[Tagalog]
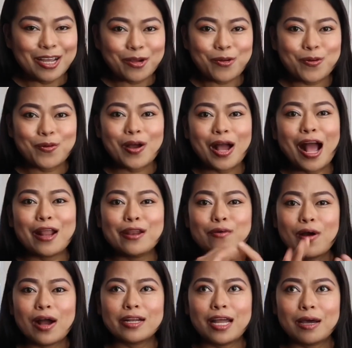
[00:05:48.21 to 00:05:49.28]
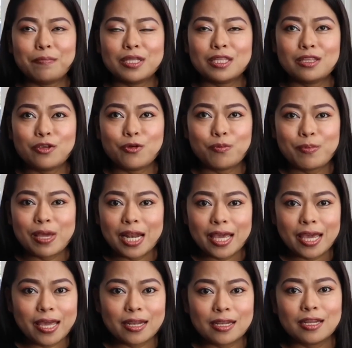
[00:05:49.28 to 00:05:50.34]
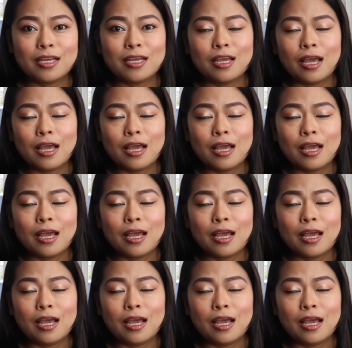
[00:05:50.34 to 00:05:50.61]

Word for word: Kung ano ang dapat niyong bilhin